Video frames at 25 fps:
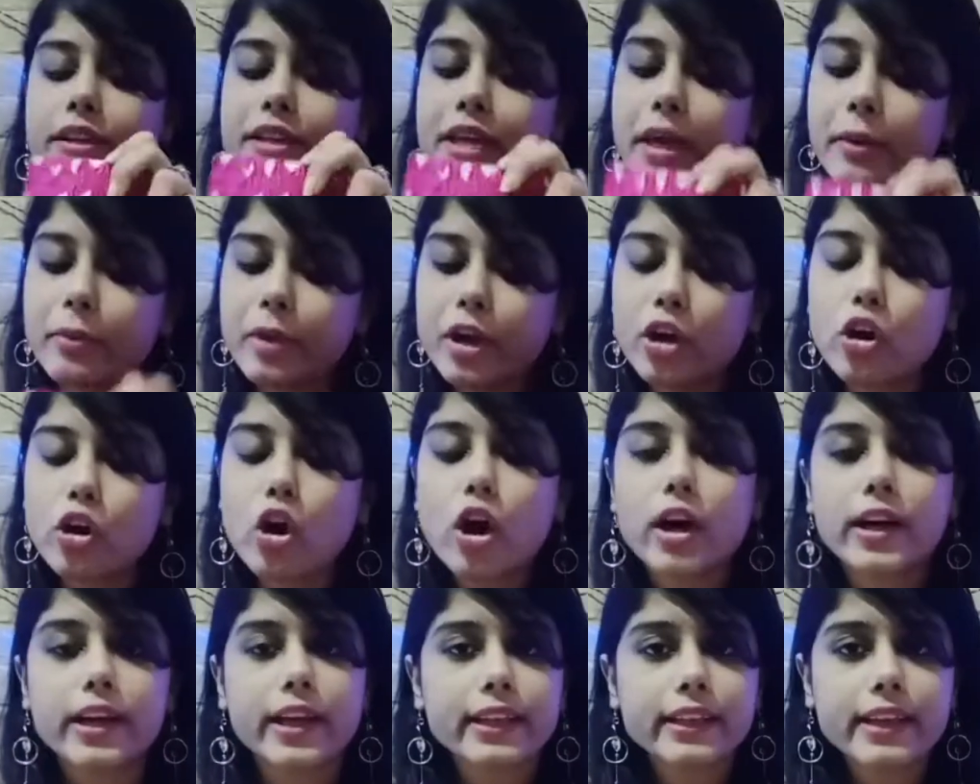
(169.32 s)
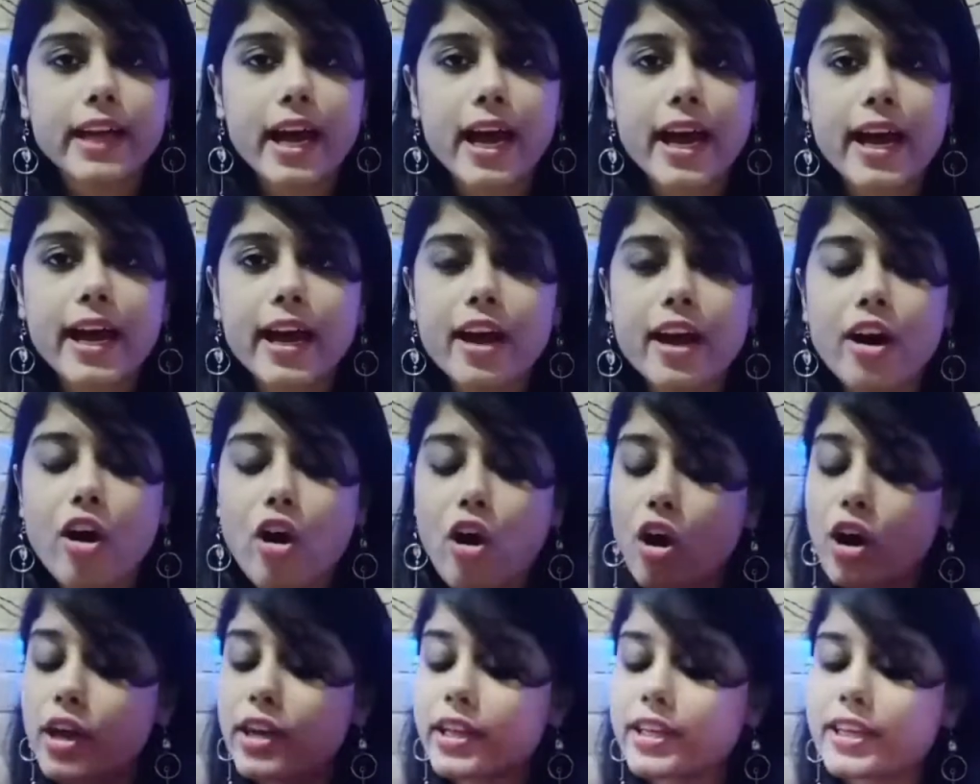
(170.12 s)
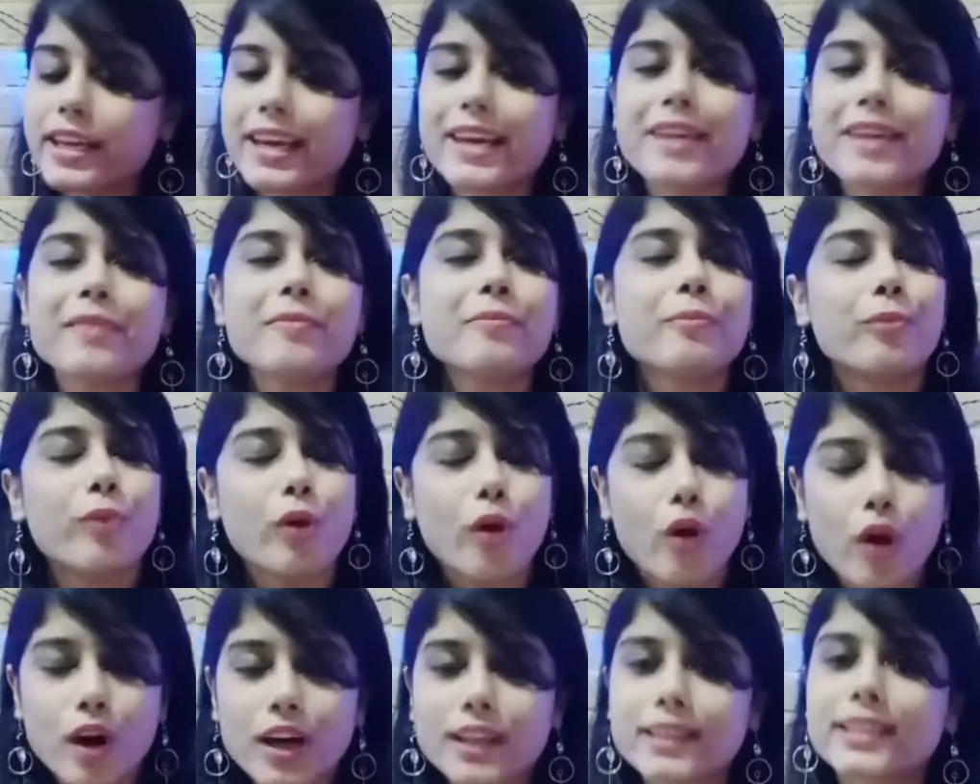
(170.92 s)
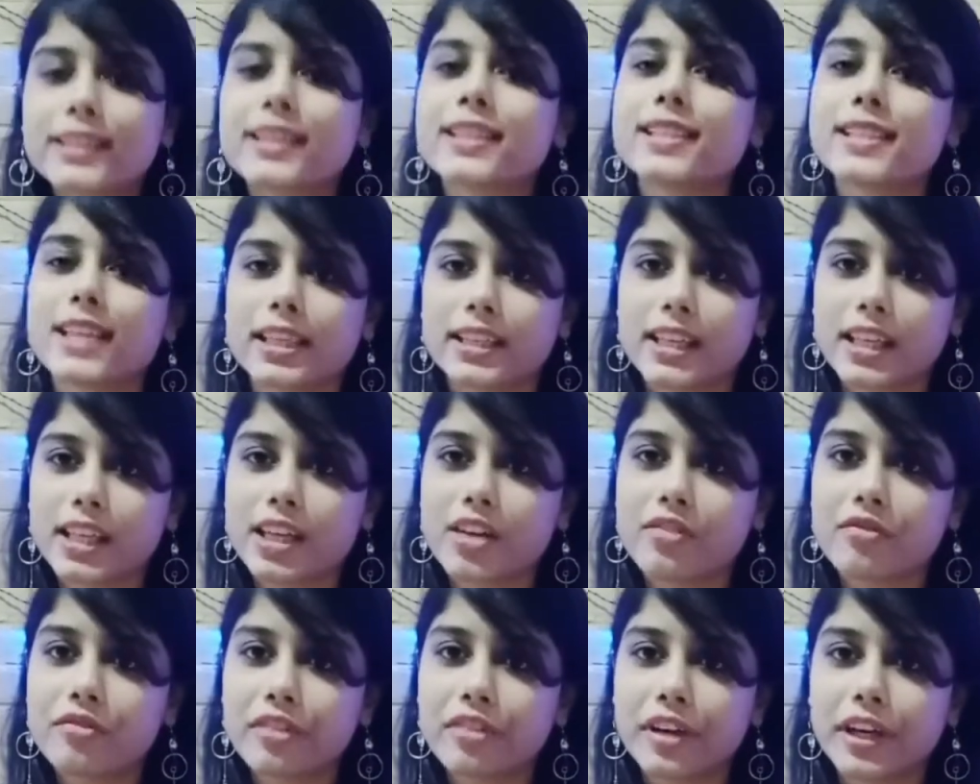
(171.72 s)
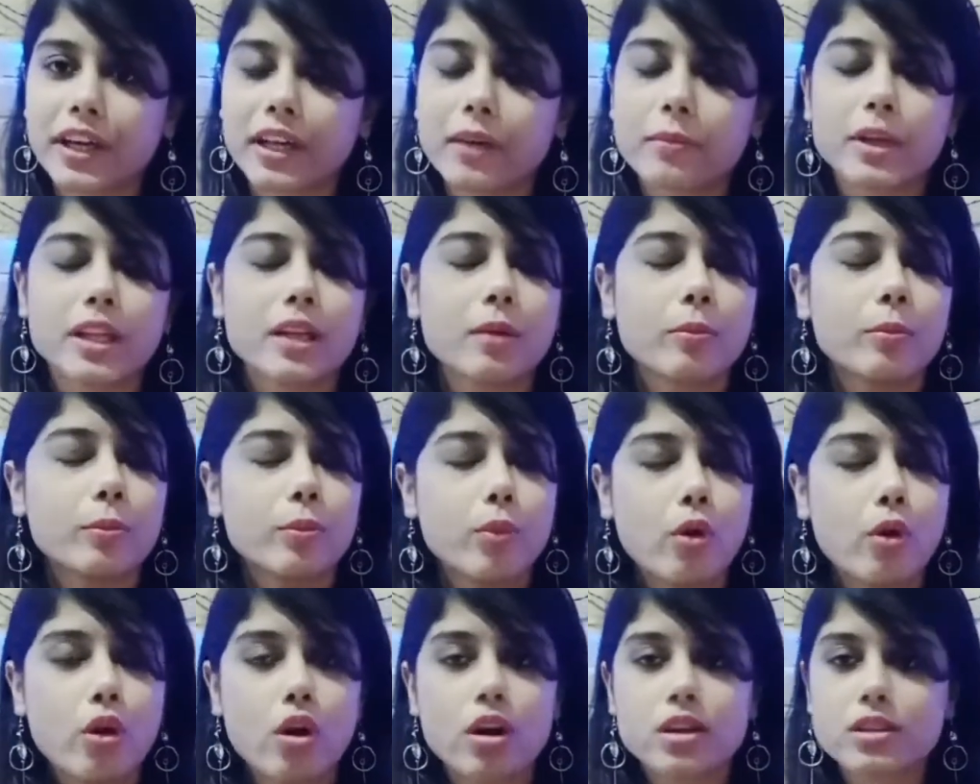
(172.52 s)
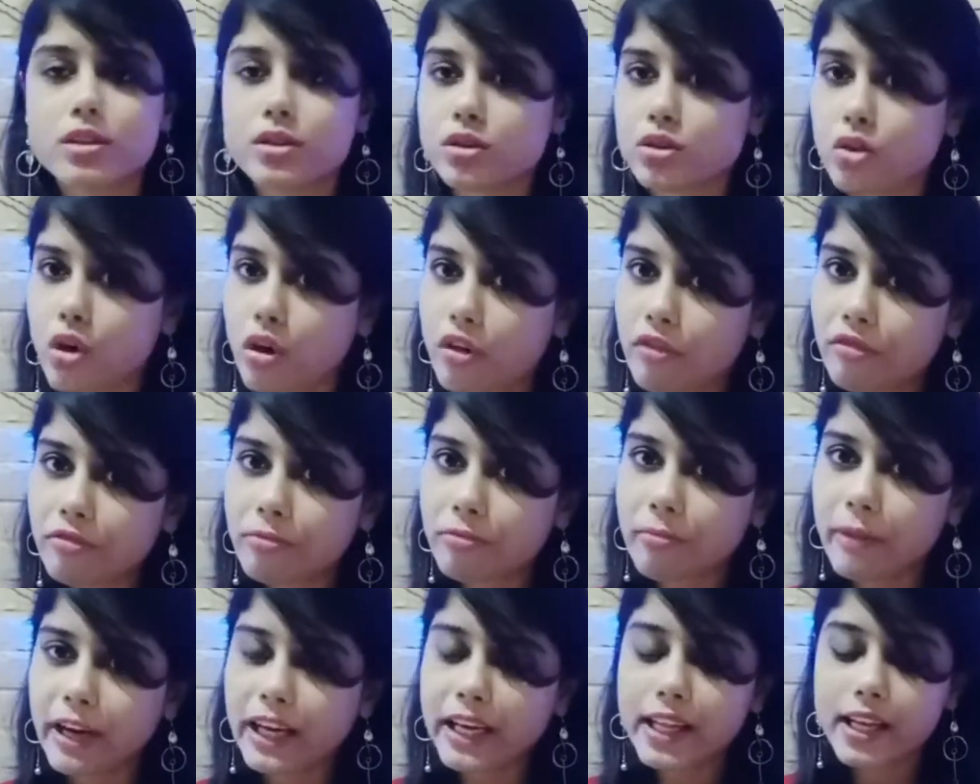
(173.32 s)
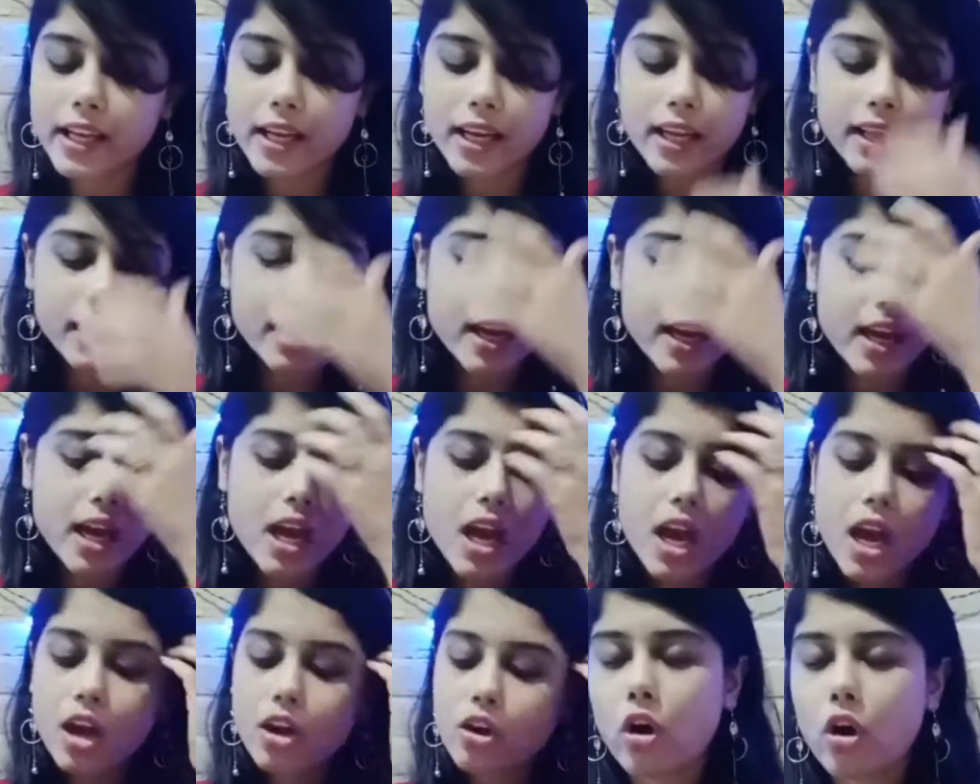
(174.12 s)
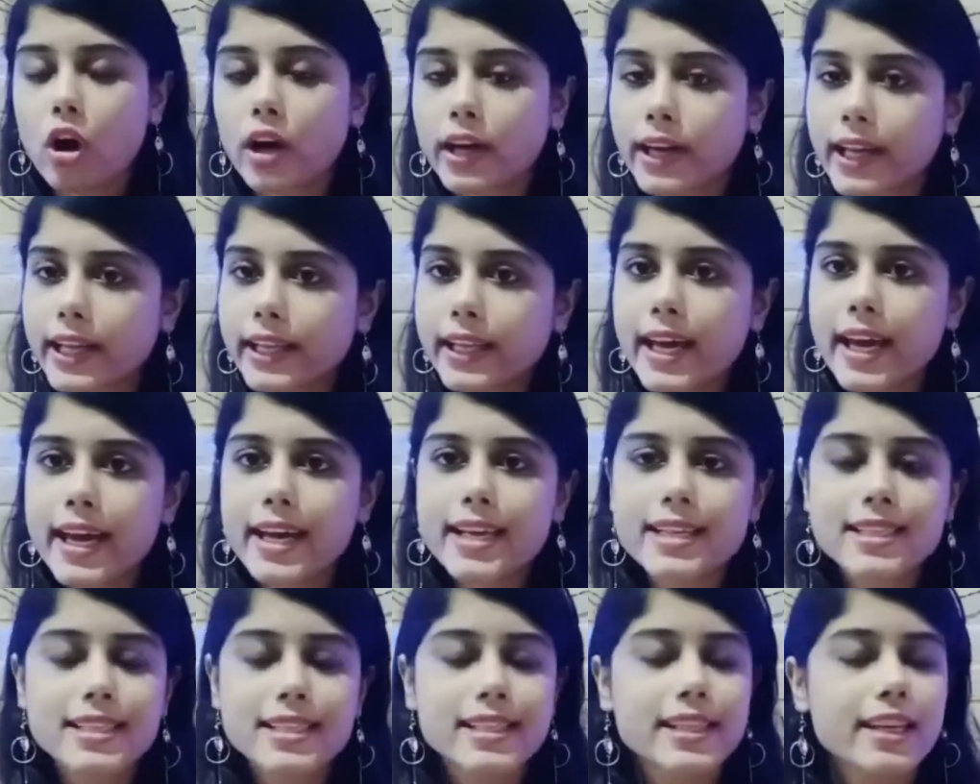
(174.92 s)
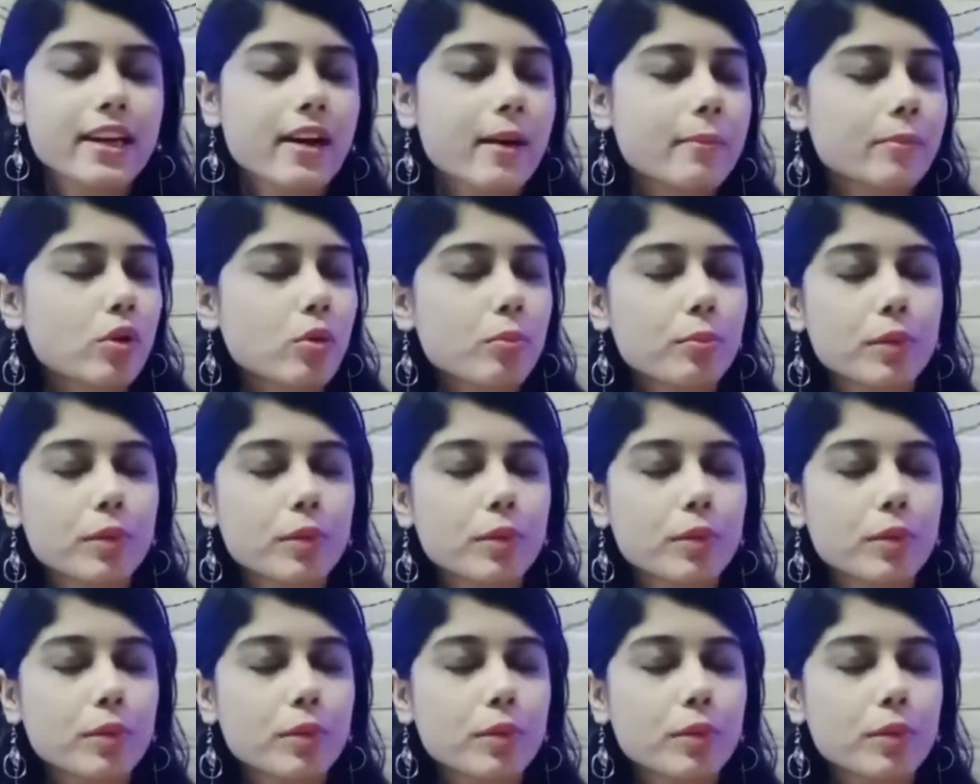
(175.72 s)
ये भी कॉटन का है और ये बहुत ही ज़्यादा कंफर्टेबल है बहुत सॉफ्ट मटेरियल है कॉटन है इसलिए आपको